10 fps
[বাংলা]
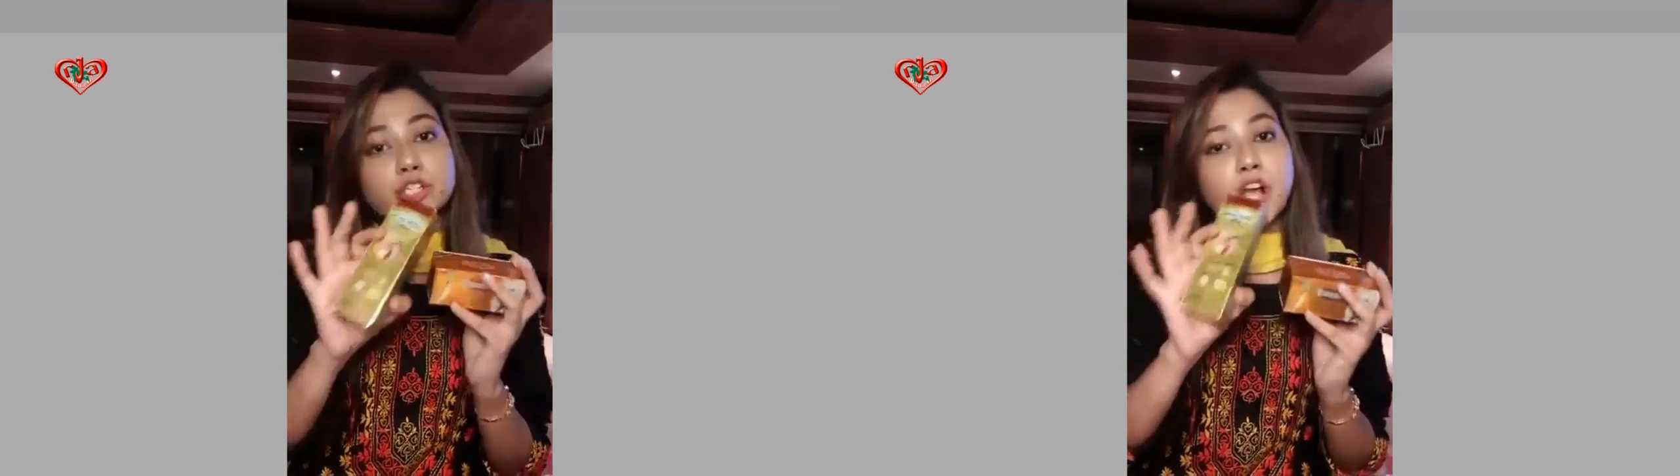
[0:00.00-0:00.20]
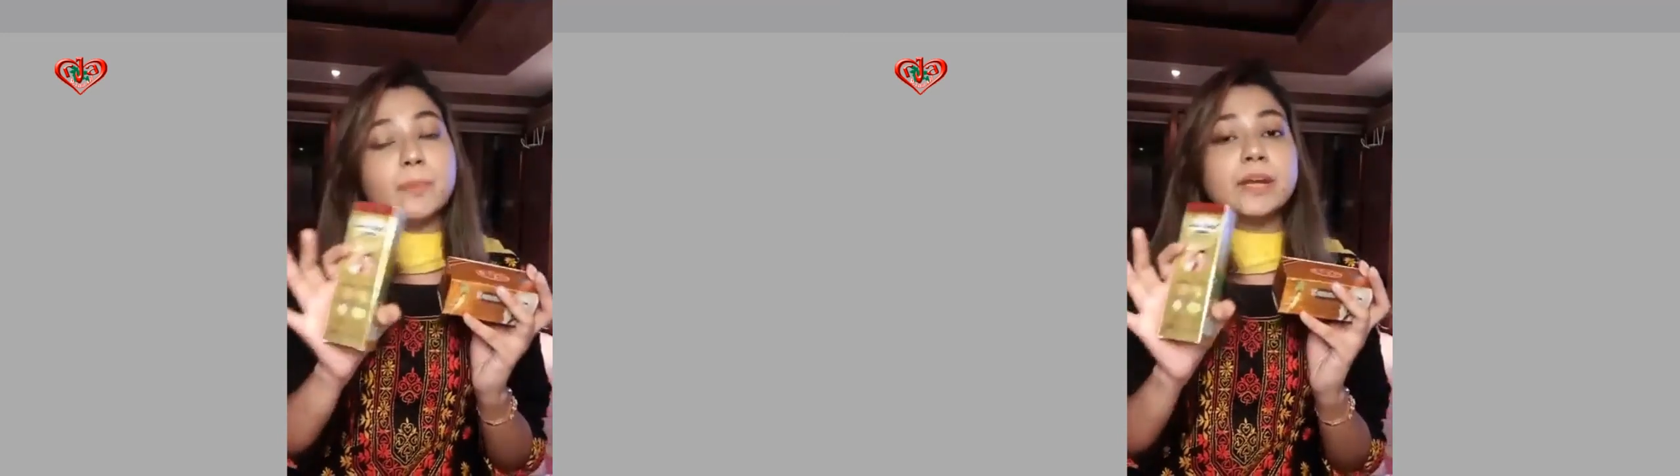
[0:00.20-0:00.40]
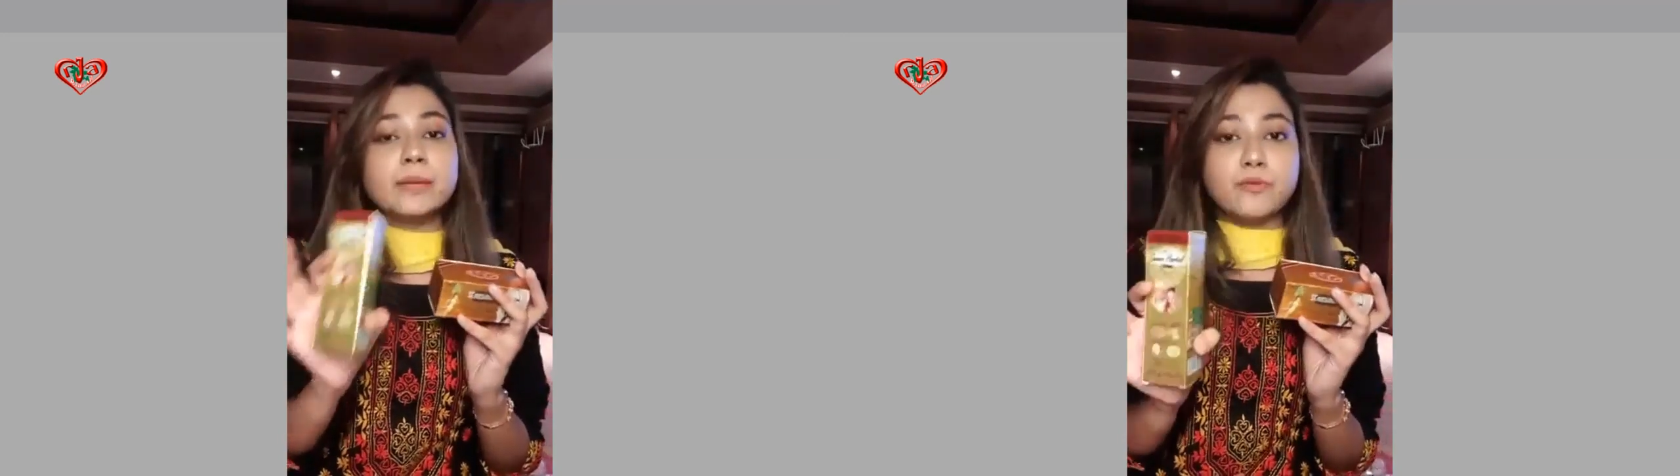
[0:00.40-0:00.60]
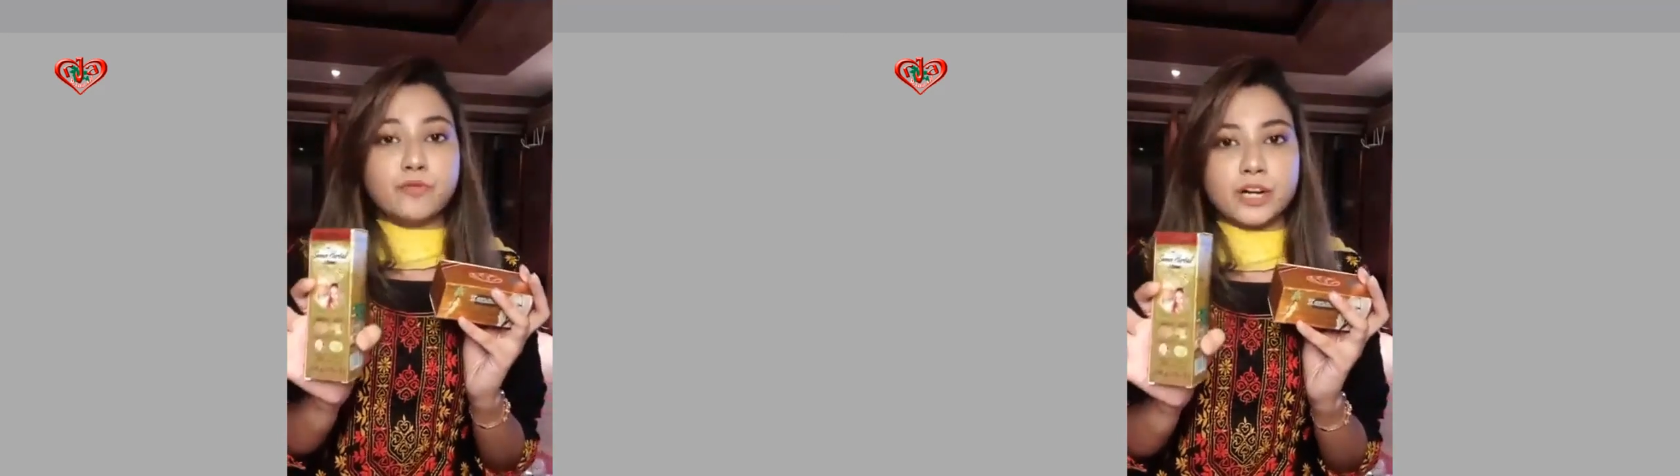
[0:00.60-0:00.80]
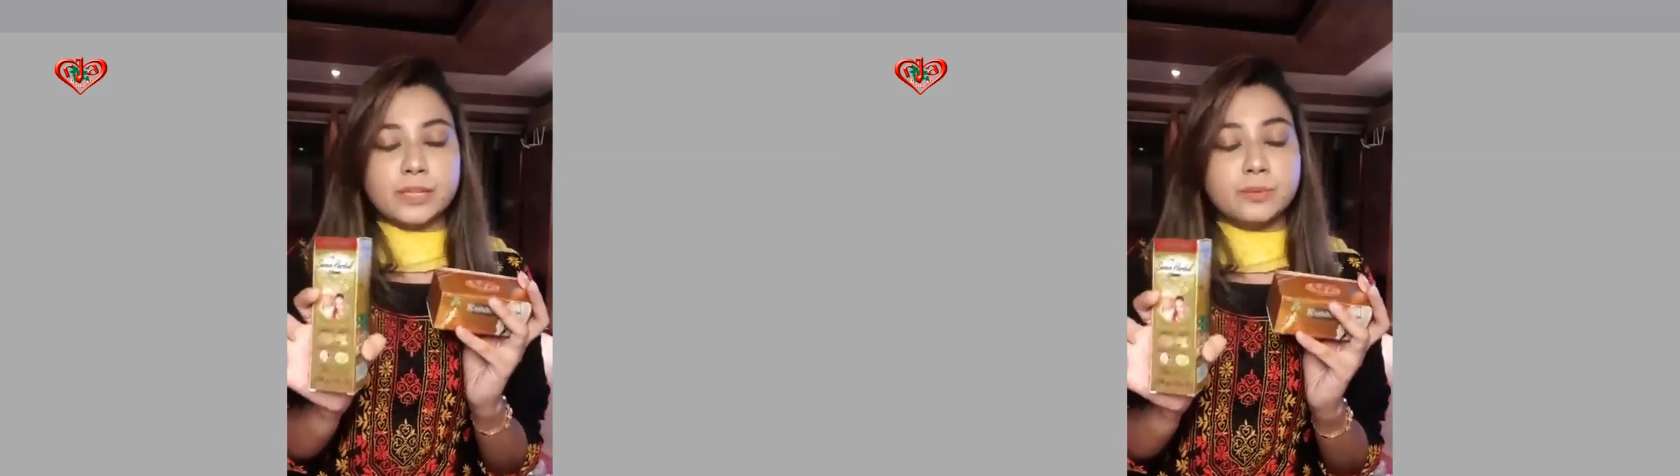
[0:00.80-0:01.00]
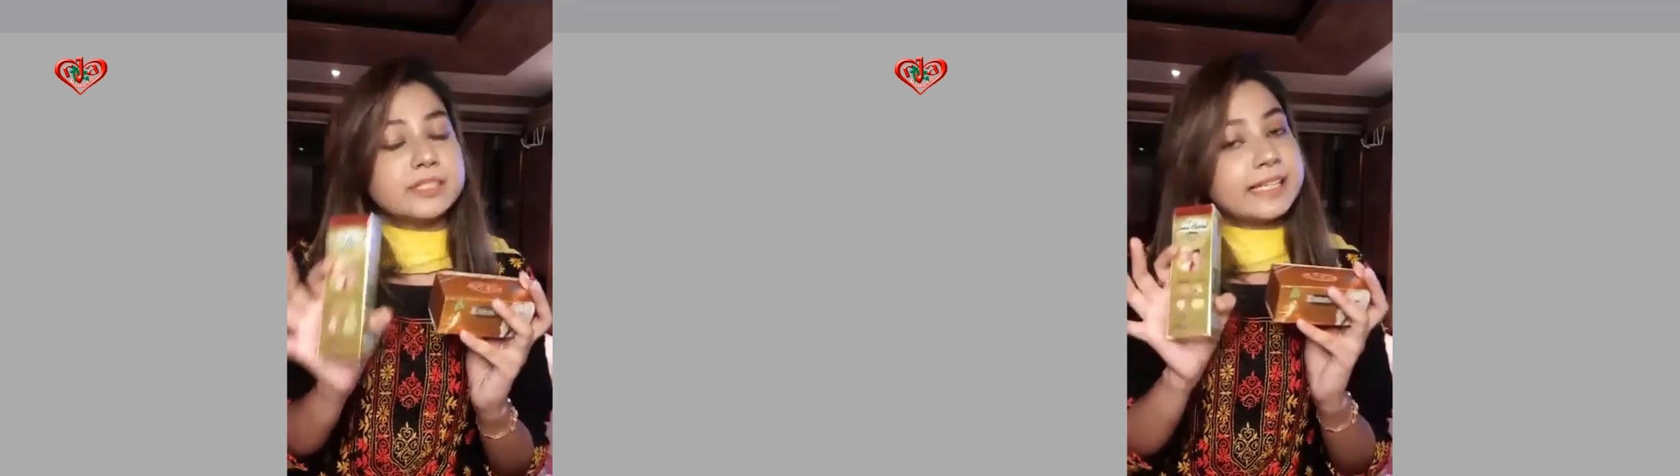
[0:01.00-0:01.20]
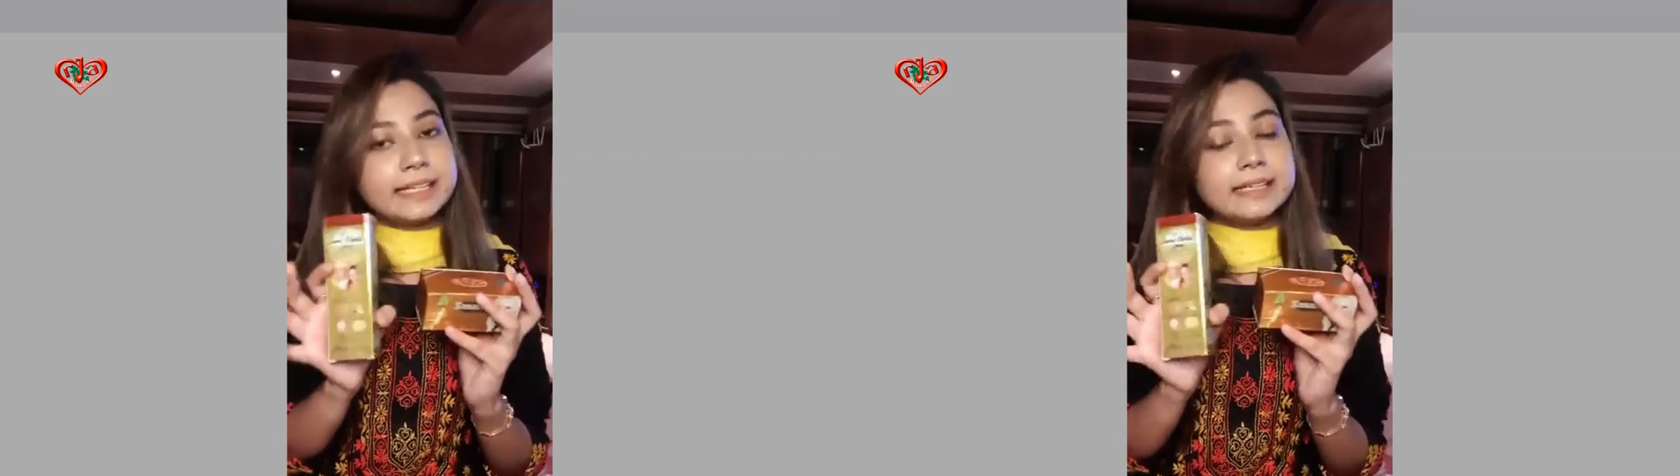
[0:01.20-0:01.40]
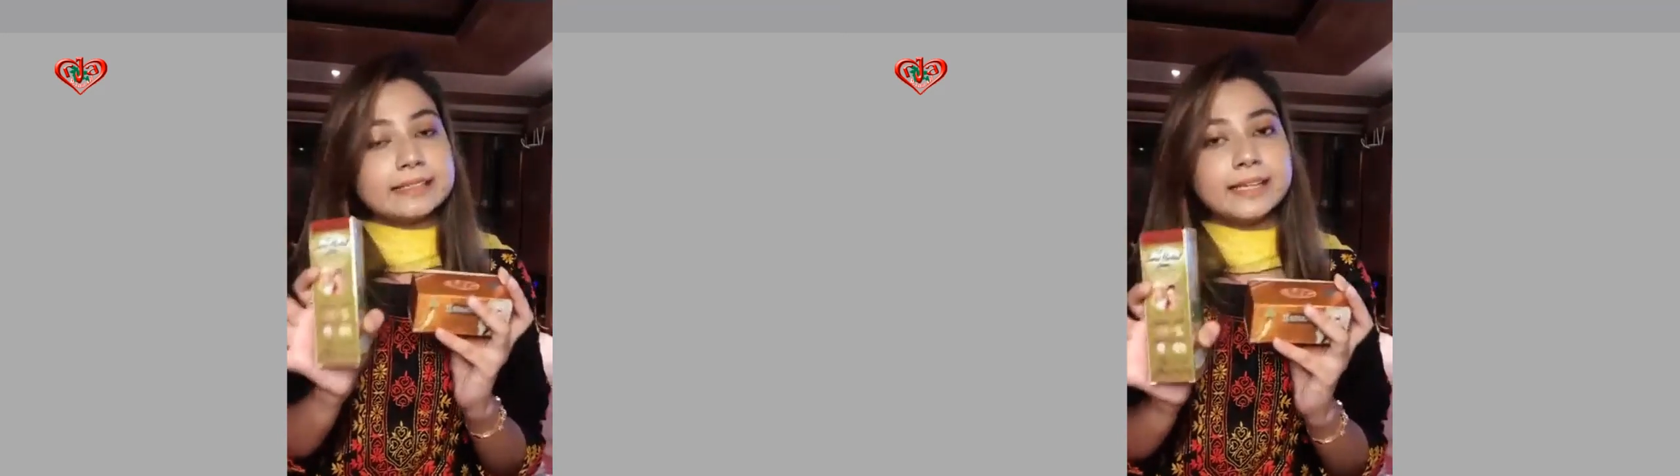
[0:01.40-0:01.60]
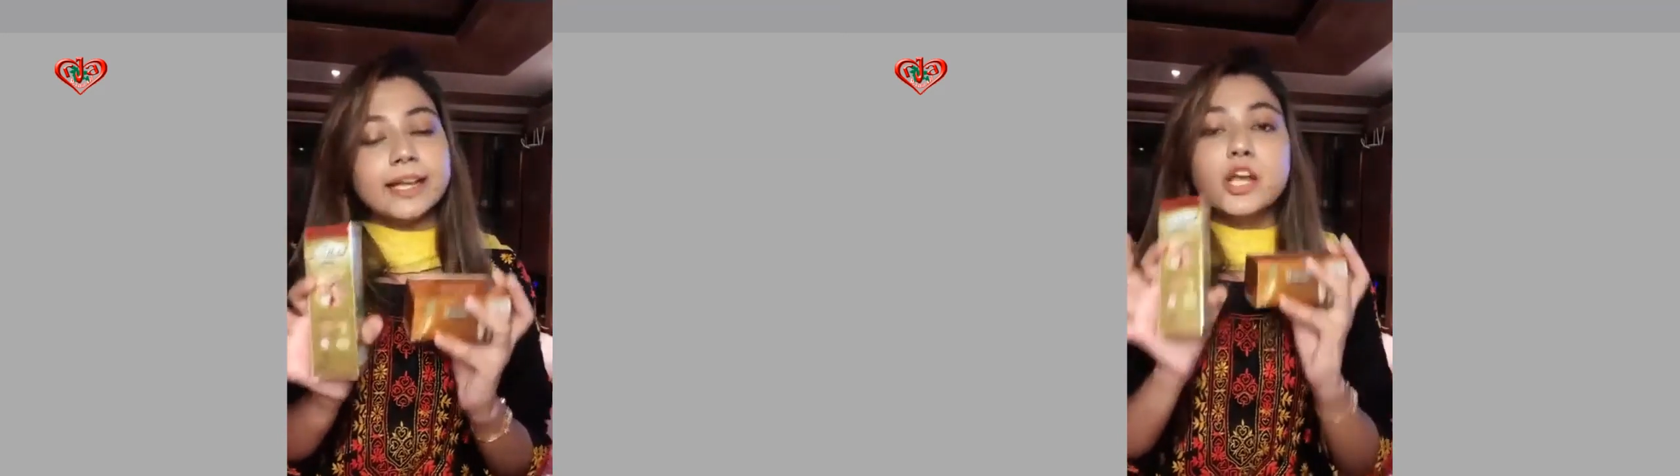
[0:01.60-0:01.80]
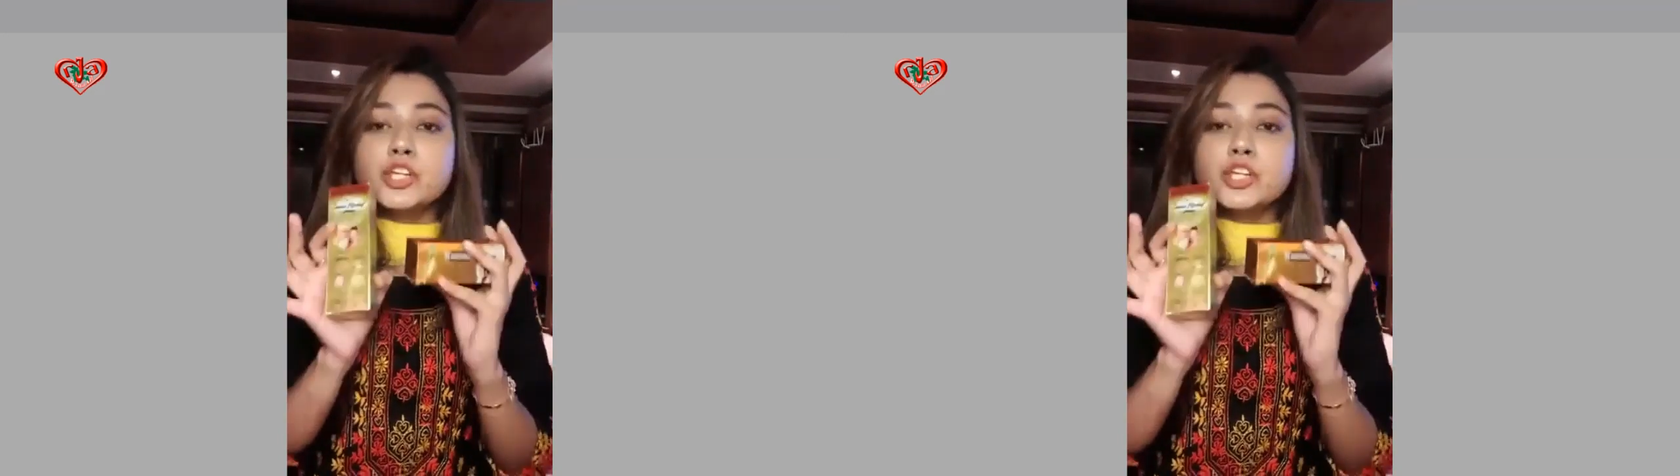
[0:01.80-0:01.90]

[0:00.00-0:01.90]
সব রিমুভ করে দিব সিরিয়াসলি